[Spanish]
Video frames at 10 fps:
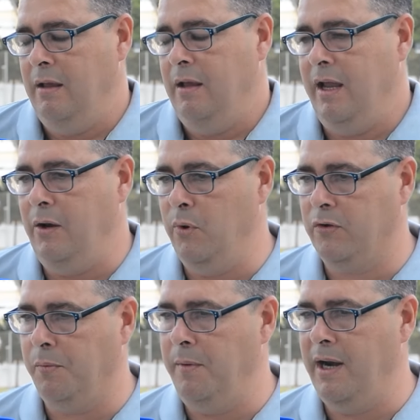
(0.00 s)
en
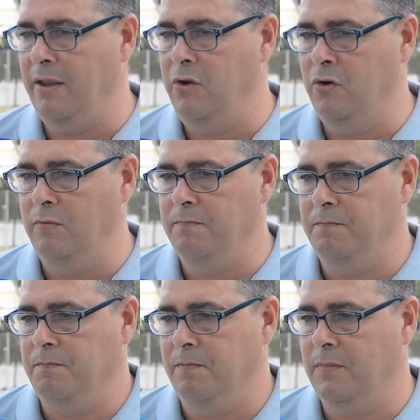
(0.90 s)
nuestro primer año
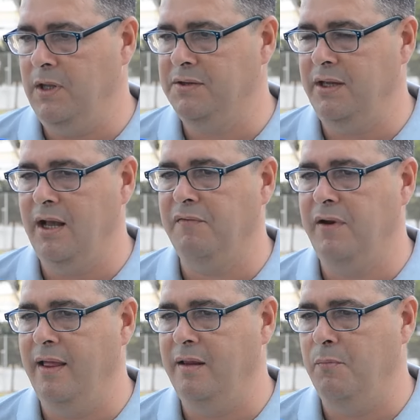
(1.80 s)
y si al
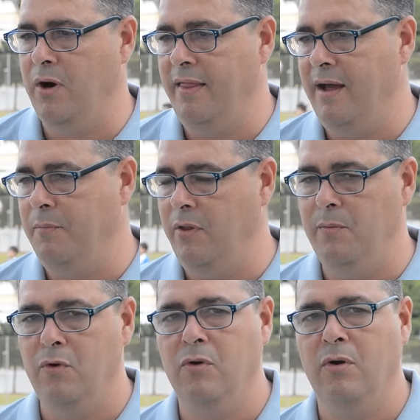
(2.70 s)
final de temporada
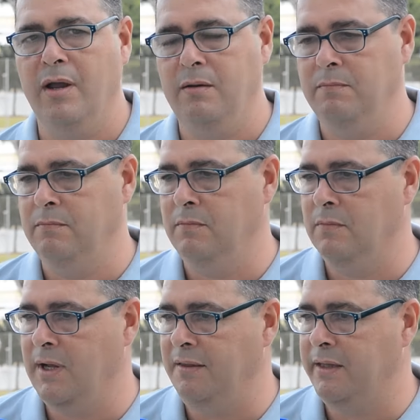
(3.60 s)
podemos
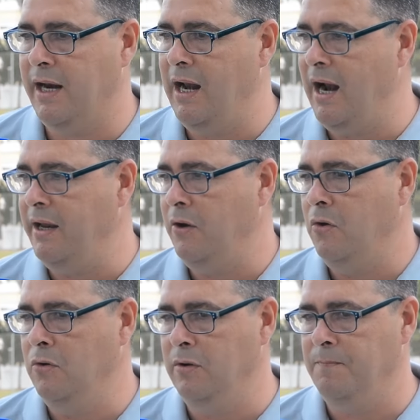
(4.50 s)
mm, cantar el
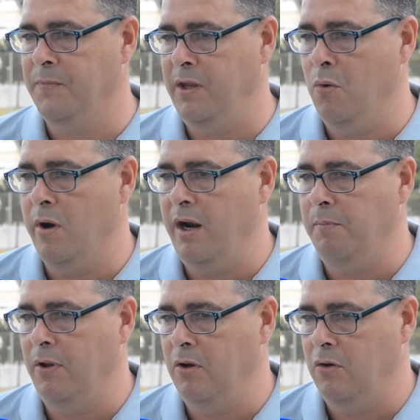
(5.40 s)
alirón y jugar el
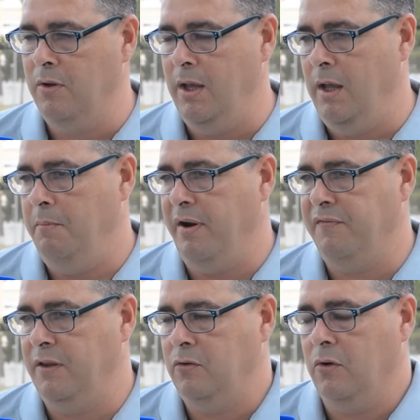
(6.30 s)
playoff,
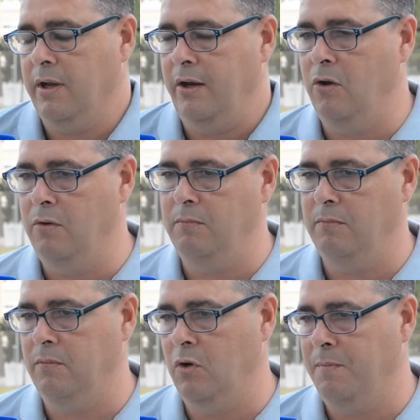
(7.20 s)
perfecto, que no,
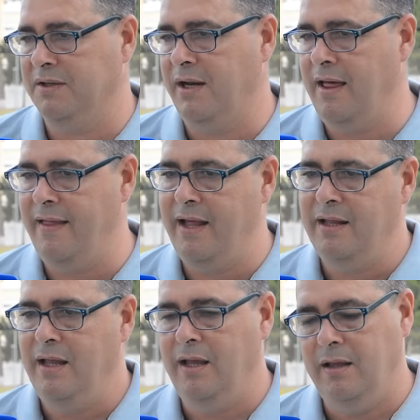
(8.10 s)
no pasa
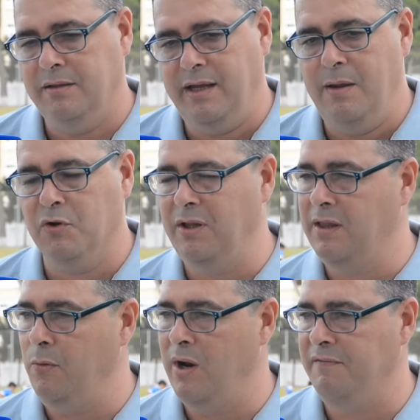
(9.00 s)
nada. Seguimos
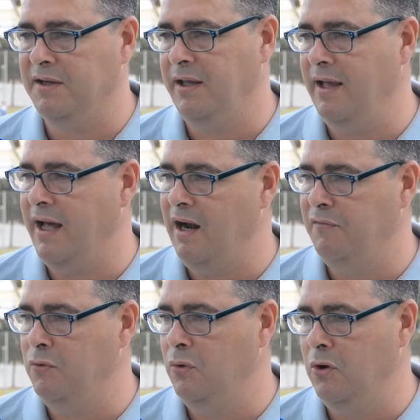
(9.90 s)
sentando unas bases de cara al
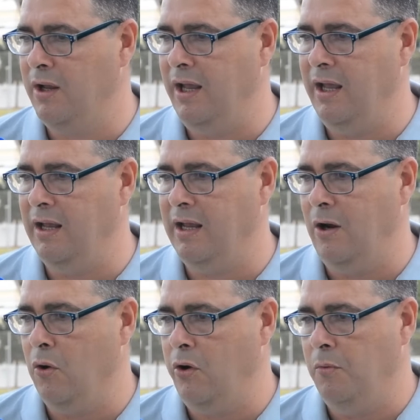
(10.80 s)
futuro, que, es
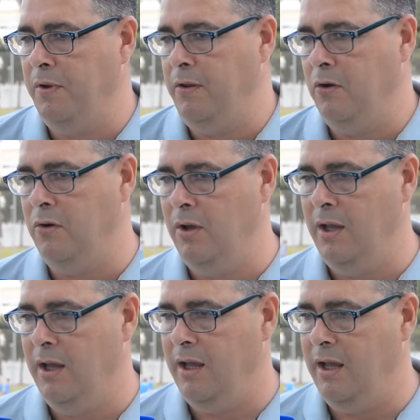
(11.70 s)
lo que nos pidió
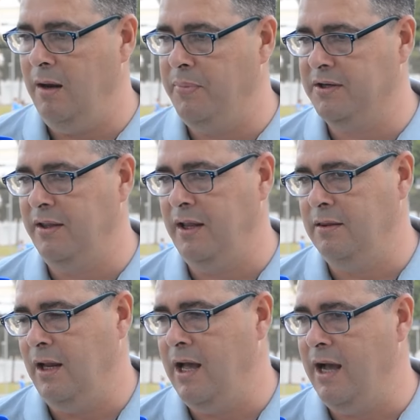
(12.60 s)
el
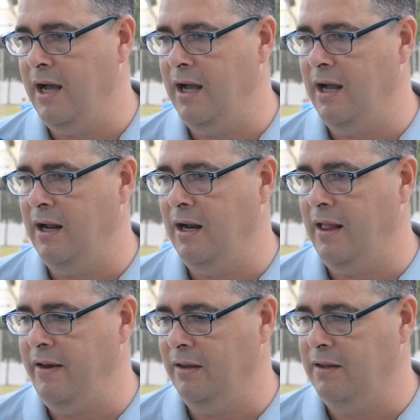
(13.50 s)
presidente y la
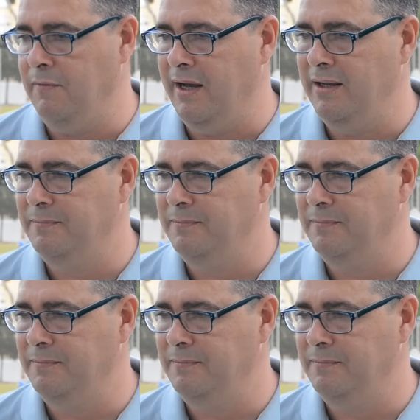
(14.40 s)
directiva.